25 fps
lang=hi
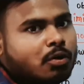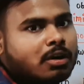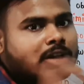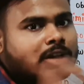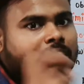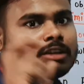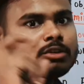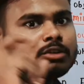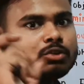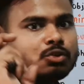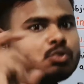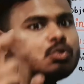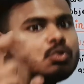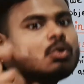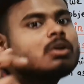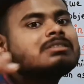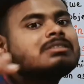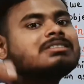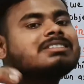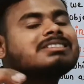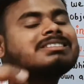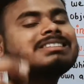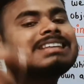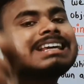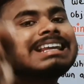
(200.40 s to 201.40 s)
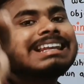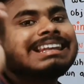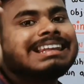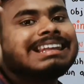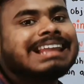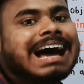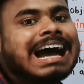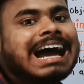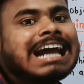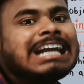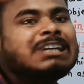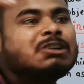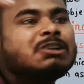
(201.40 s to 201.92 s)
कोई सोर्स से
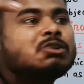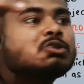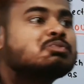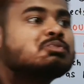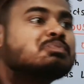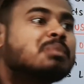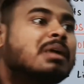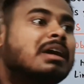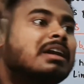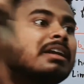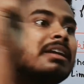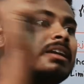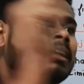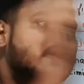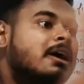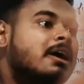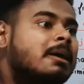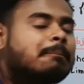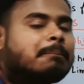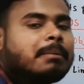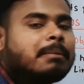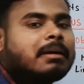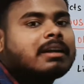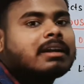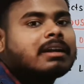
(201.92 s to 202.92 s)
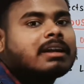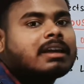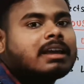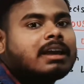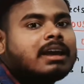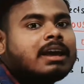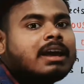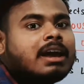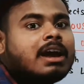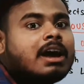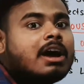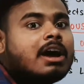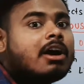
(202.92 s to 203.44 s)
लाइट उस पर ना पड़ के